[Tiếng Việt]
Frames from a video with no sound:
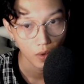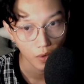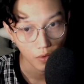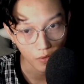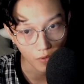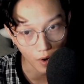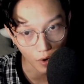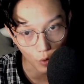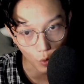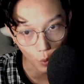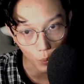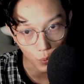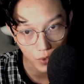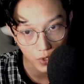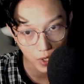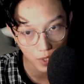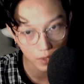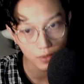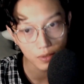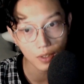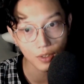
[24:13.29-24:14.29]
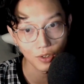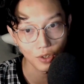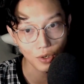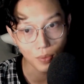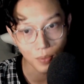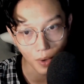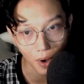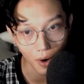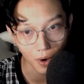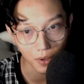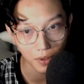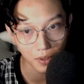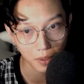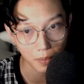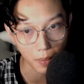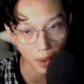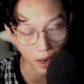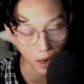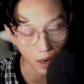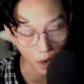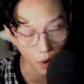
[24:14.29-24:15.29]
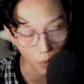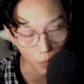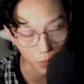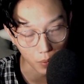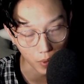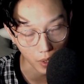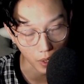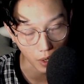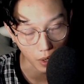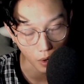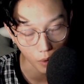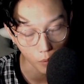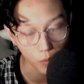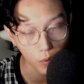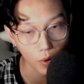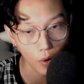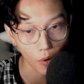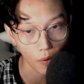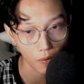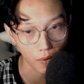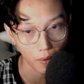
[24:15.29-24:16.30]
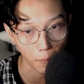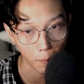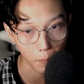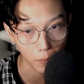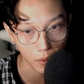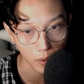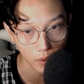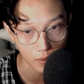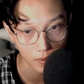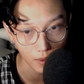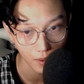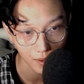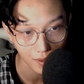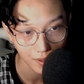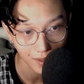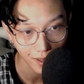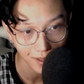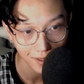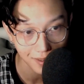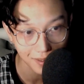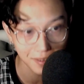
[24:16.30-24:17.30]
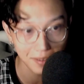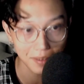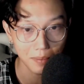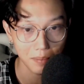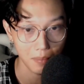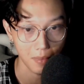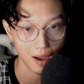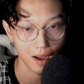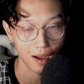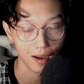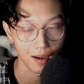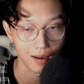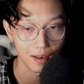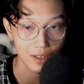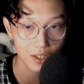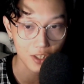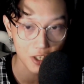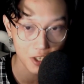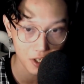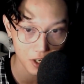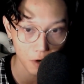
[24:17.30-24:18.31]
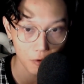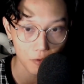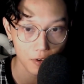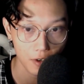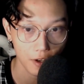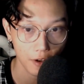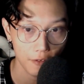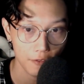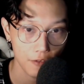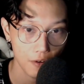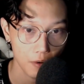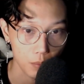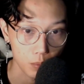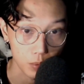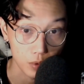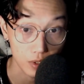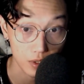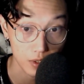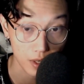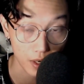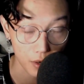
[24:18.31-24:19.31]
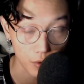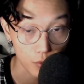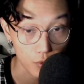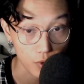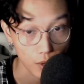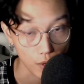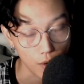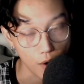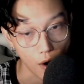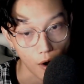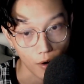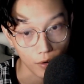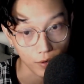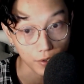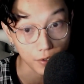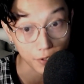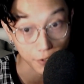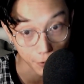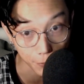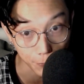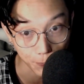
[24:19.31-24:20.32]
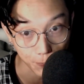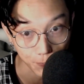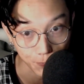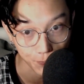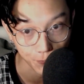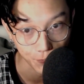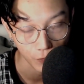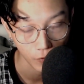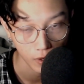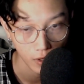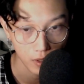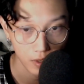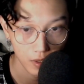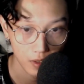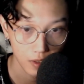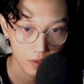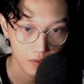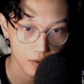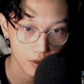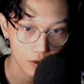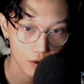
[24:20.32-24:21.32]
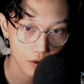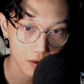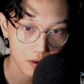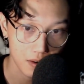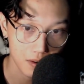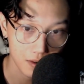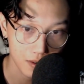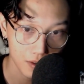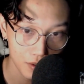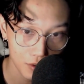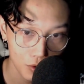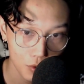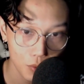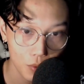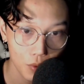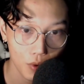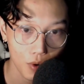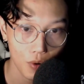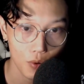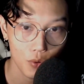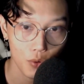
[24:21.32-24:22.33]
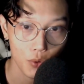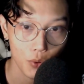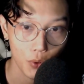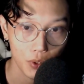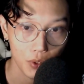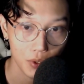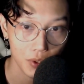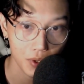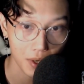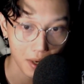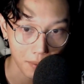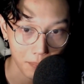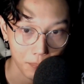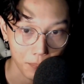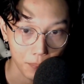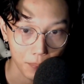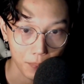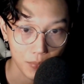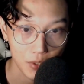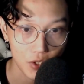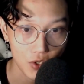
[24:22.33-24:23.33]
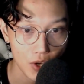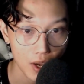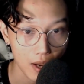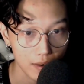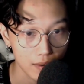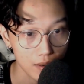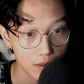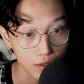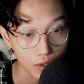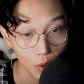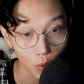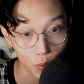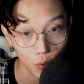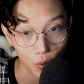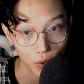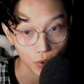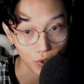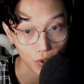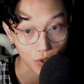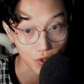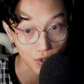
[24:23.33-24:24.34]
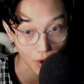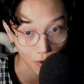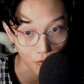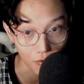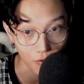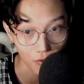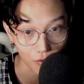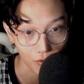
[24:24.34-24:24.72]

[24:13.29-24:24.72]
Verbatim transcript: Và cũng chính từ lúc đó thì bạn Hồng này không còn nằm mơ thấy cái gương mặt ở trong căn phòng treo chỉ đỏ nó nữa. Và đó là kết thúc câu chuyện thứ 5, sang đến câu chuyện thứ 6.